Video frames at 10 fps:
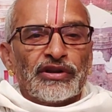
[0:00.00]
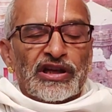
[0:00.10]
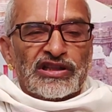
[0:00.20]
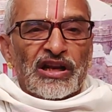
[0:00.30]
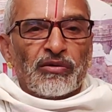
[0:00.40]

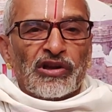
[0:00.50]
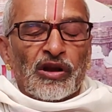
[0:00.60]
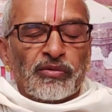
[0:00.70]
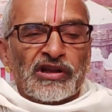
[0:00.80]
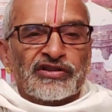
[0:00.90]
దర్శనములు
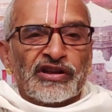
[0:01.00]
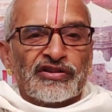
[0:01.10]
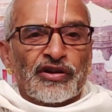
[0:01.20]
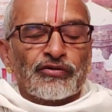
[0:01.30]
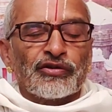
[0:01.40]
నిలుపుదల
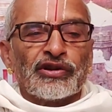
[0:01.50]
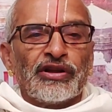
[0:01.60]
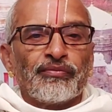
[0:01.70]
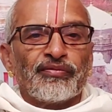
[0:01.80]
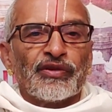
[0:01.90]
చేయడం జరుగుతుంది